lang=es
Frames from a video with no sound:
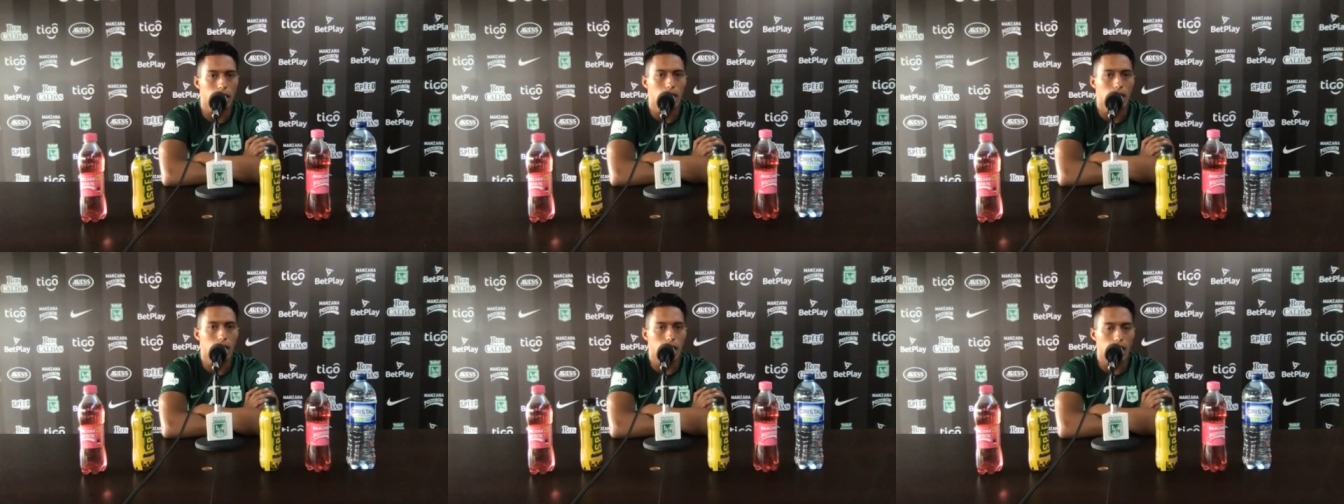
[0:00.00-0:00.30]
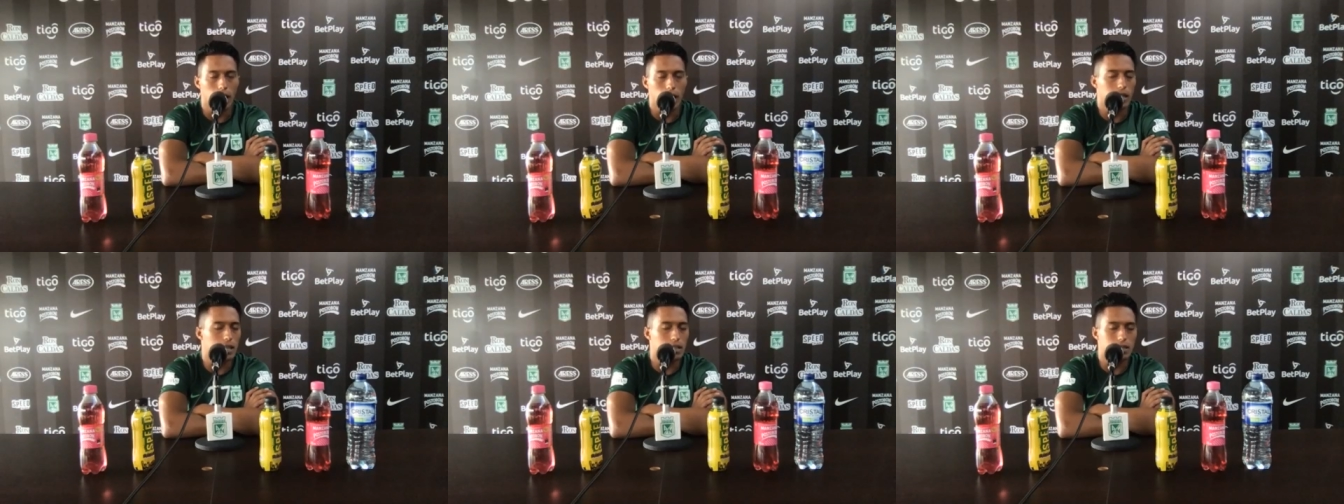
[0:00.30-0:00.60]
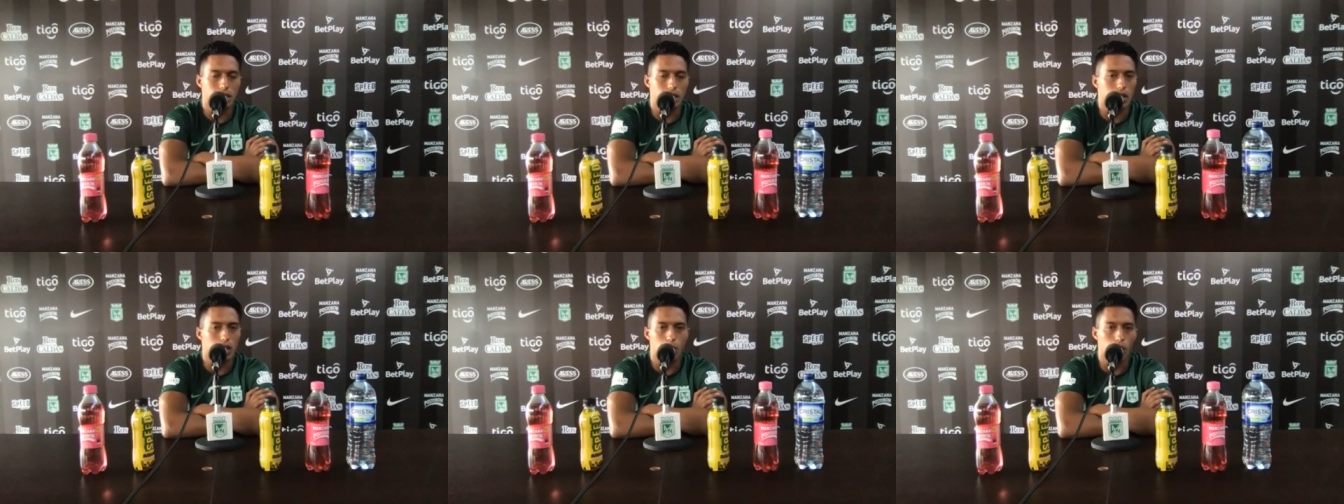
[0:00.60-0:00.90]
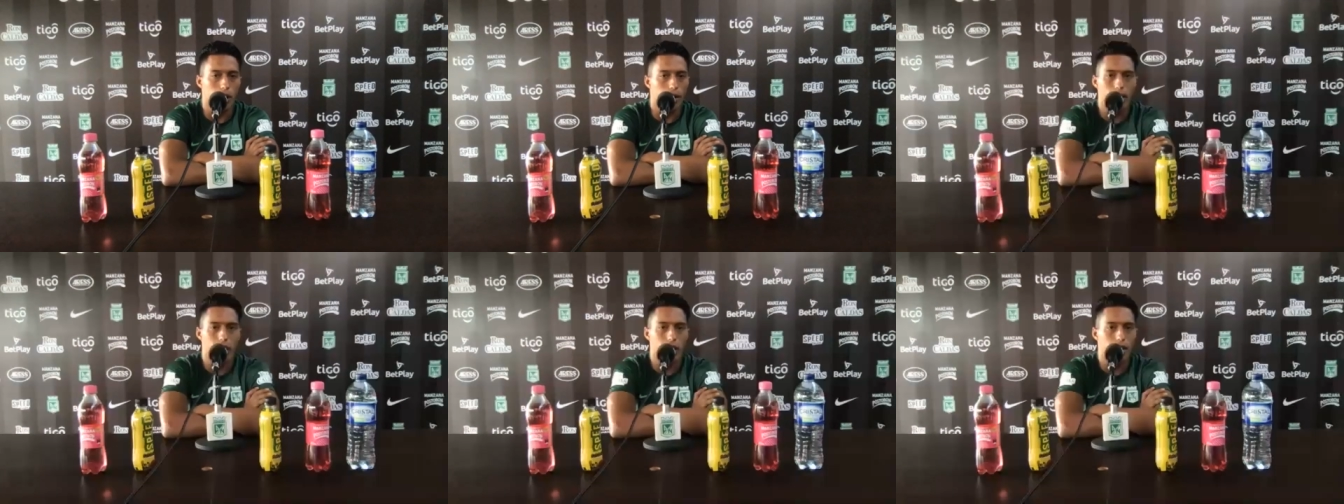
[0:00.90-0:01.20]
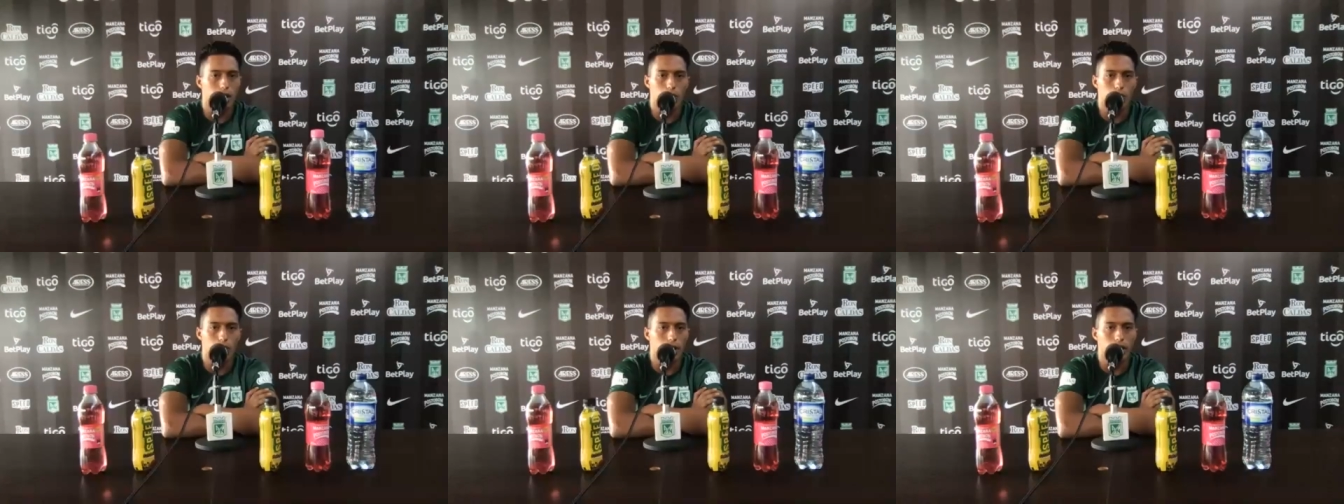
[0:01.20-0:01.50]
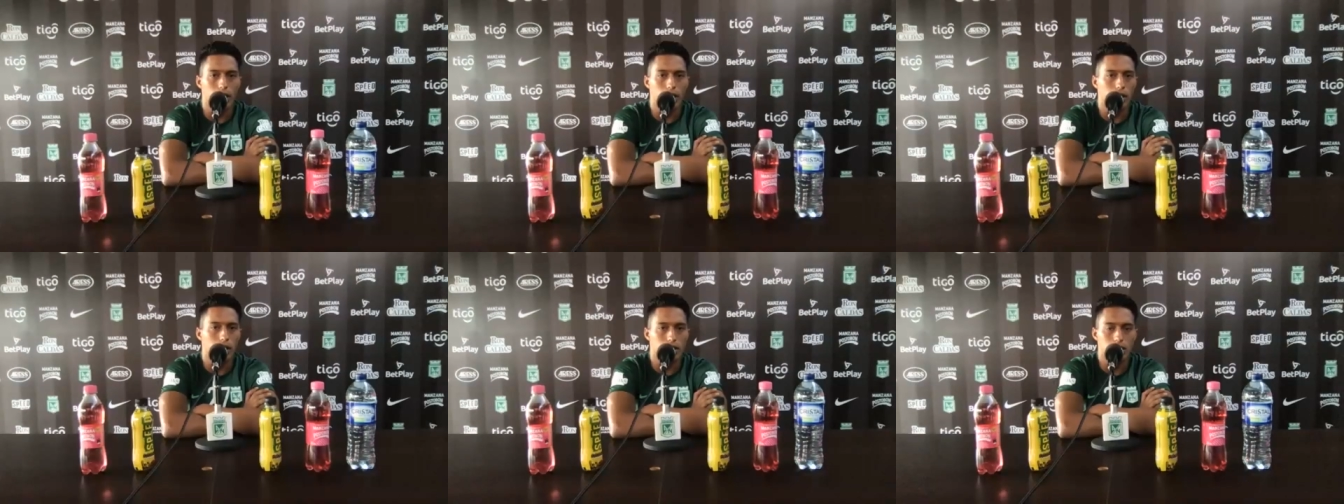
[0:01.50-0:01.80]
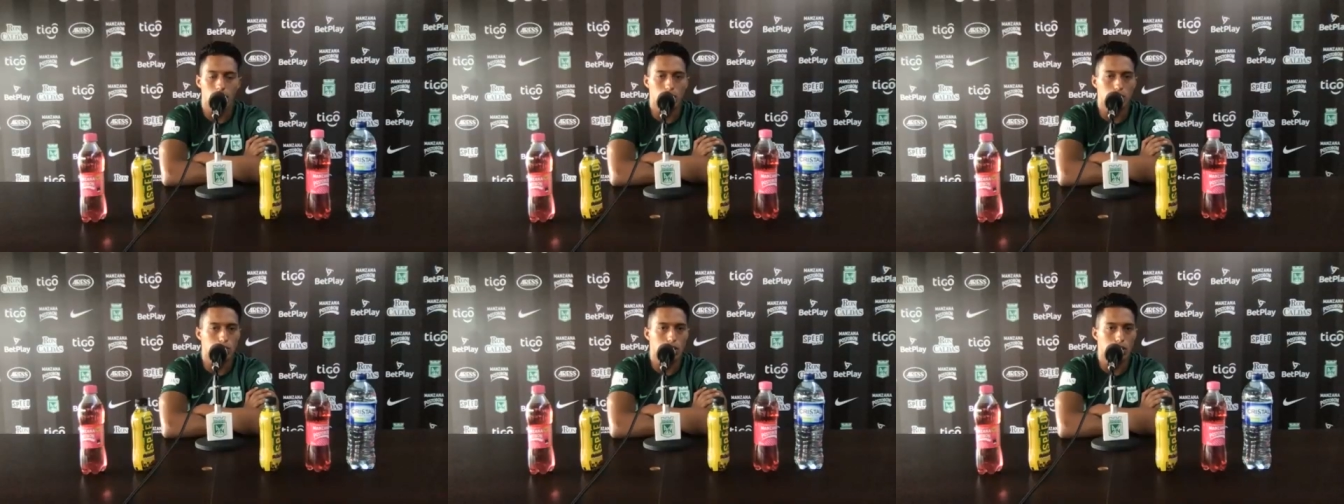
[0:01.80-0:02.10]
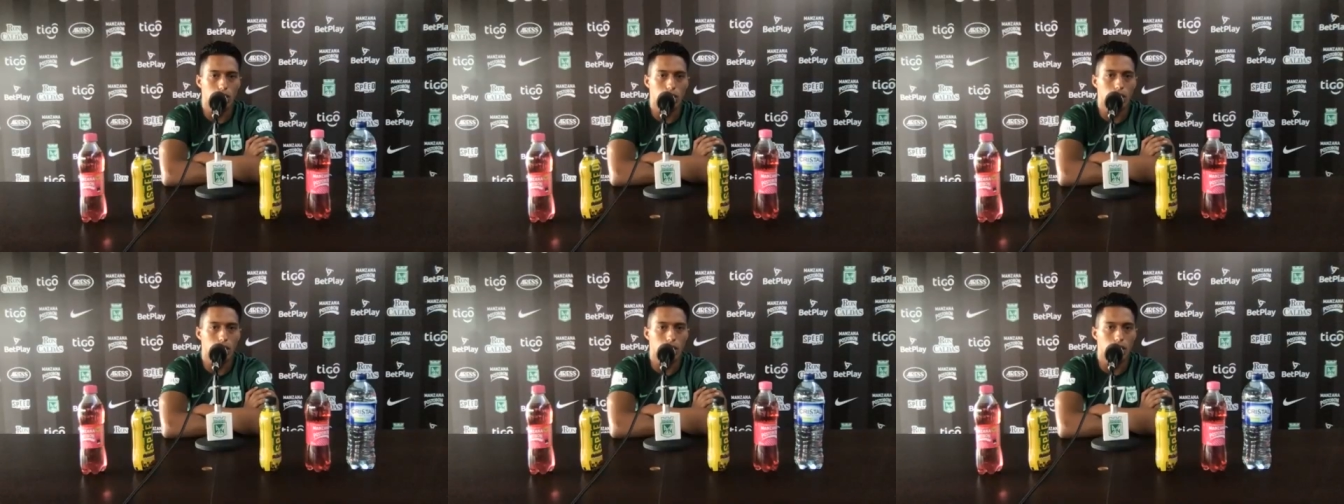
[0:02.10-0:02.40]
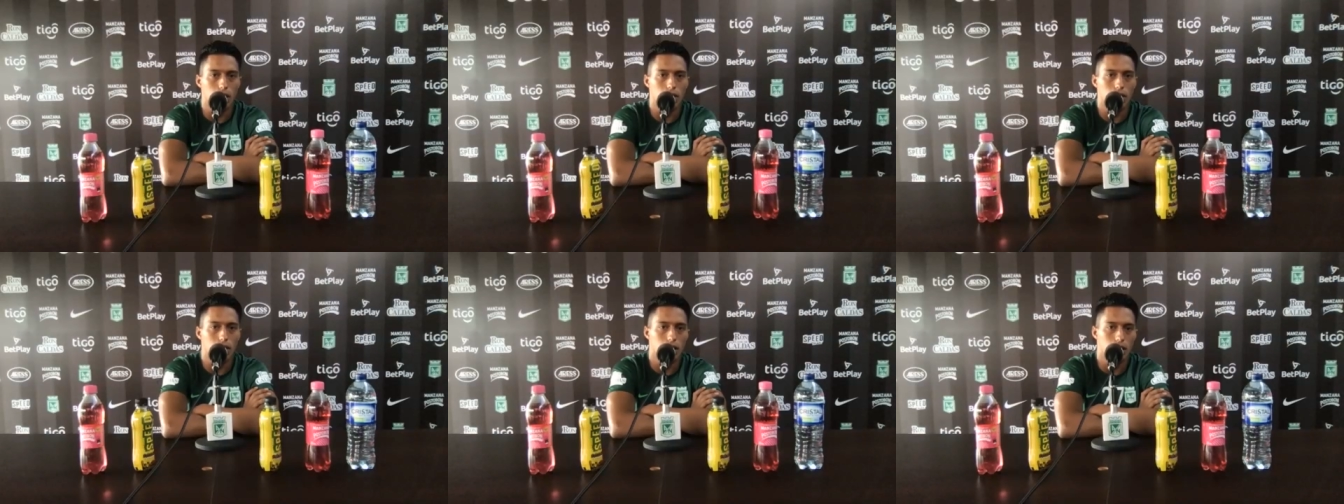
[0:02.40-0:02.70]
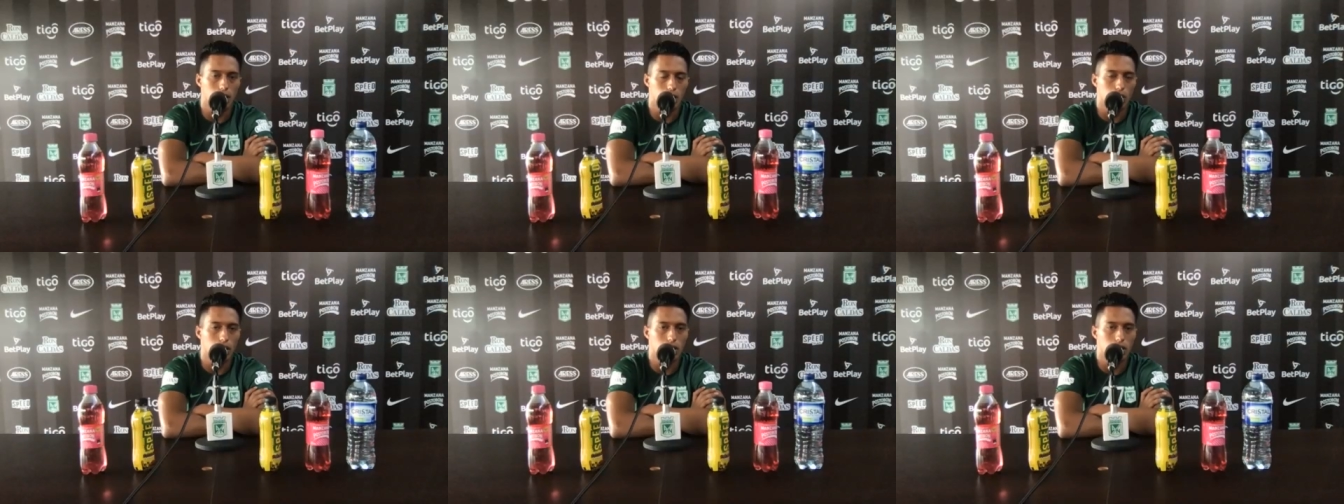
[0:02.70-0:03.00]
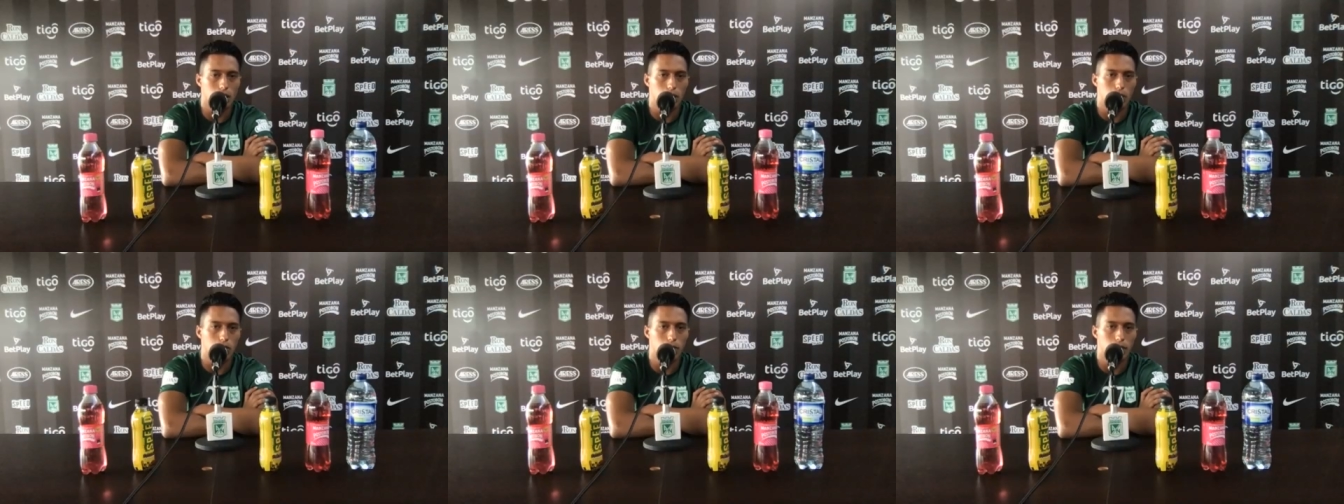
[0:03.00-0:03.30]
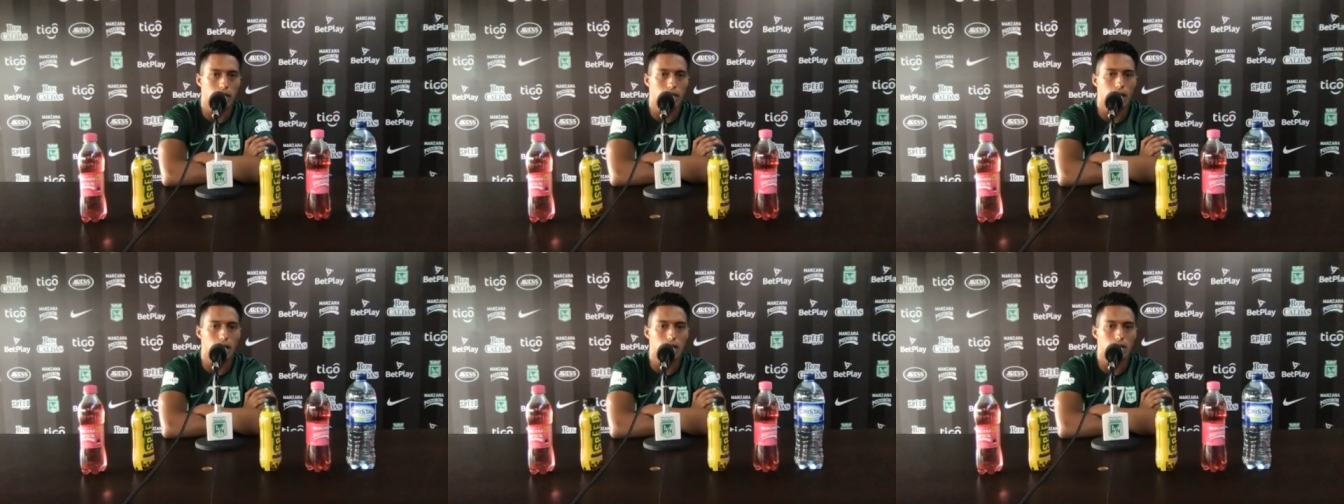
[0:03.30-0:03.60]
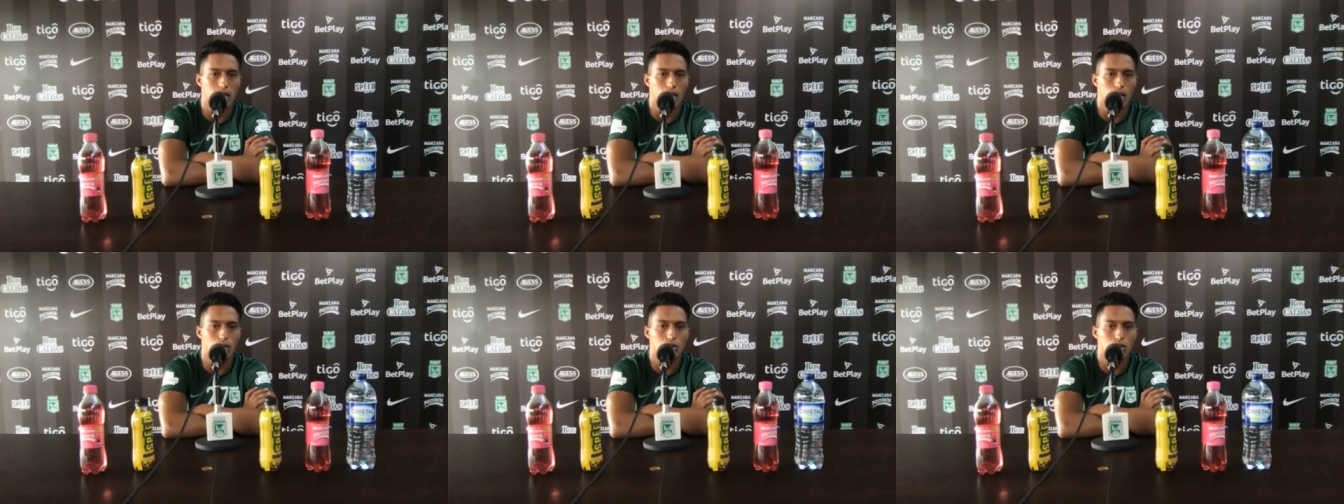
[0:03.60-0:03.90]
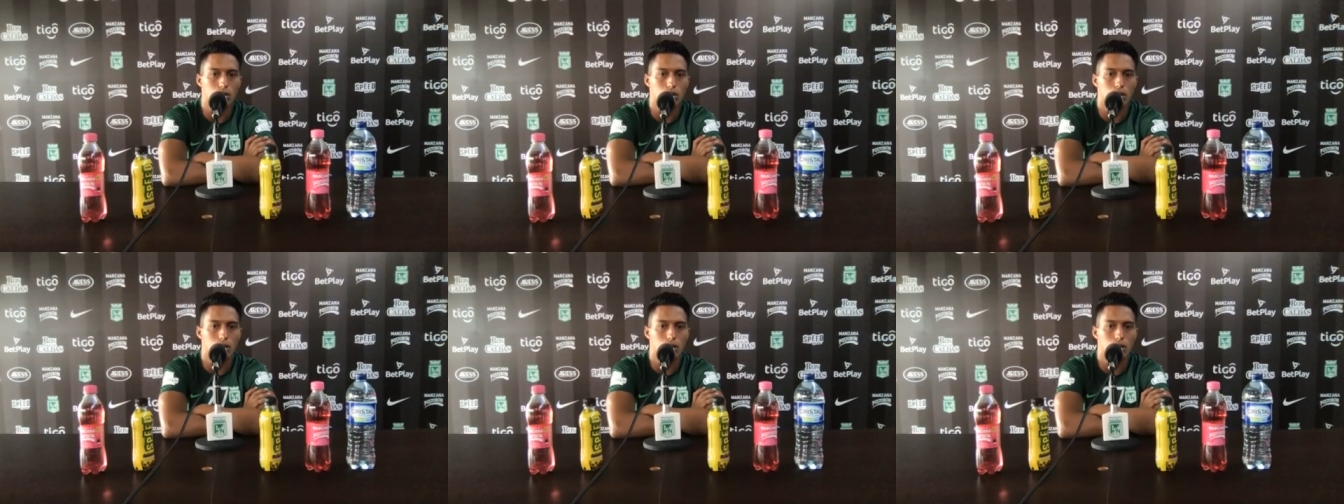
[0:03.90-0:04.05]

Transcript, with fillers: hay que hacer nueve de nueve y eso es lo que, en lo que estamos mentalizados.